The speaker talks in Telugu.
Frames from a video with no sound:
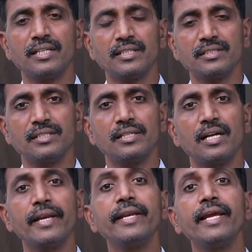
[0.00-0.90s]
జాతికి చెందిన
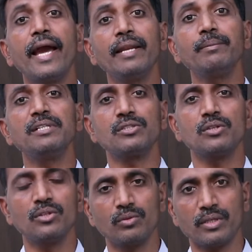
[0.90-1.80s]
అన్ని
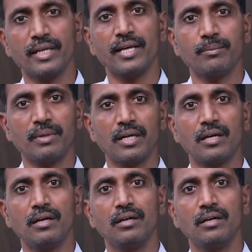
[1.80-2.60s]
యానిమల్స్లోనూ ఉంటాయి అన్నమాట